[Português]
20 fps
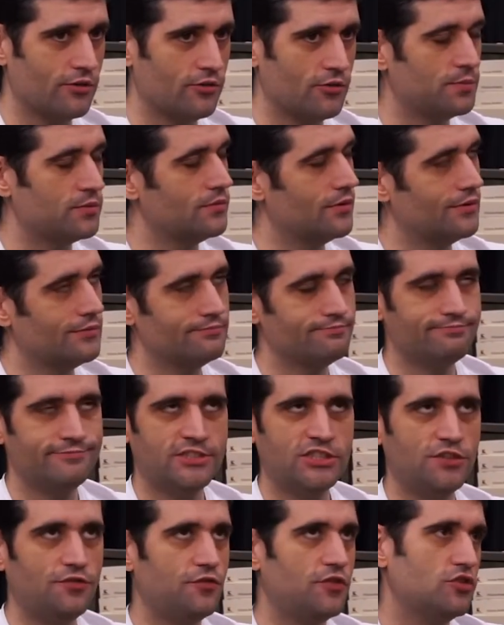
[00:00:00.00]
Tipo, ah.
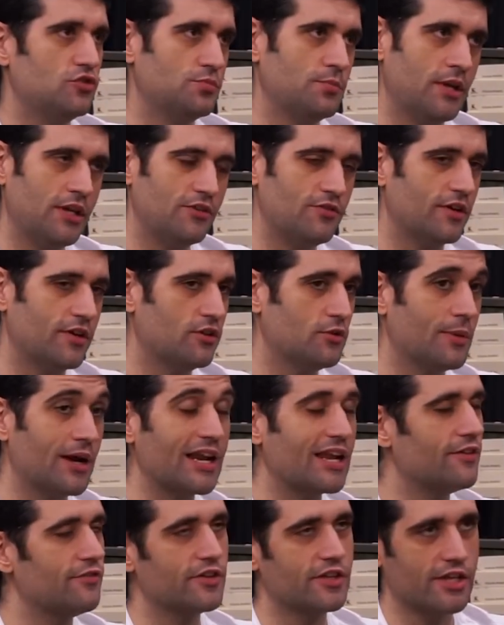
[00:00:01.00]
dificilmente vai ter uma
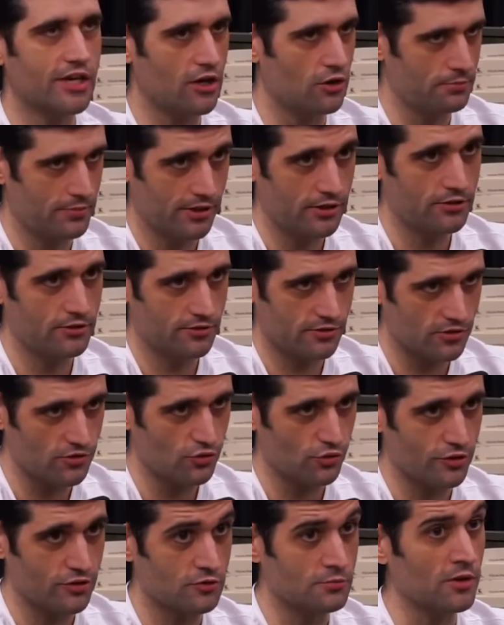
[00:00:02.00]
lei federal banindo essas
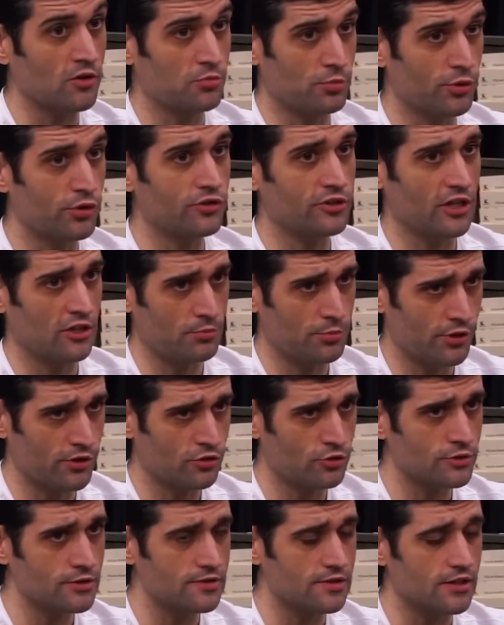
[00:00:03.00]
coisas, mas pro Estado pode
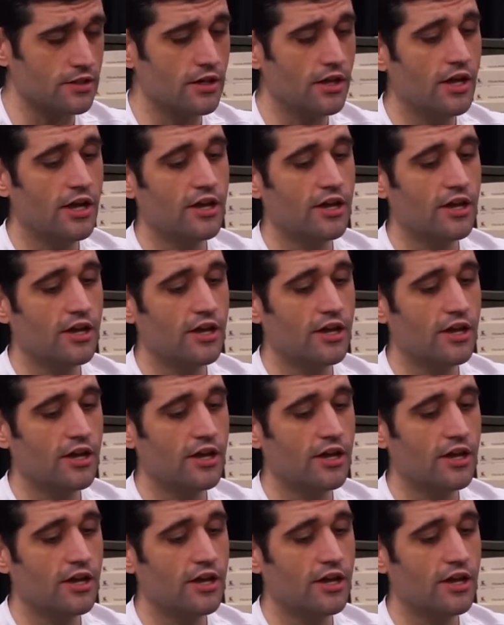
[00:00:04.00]
acontecer.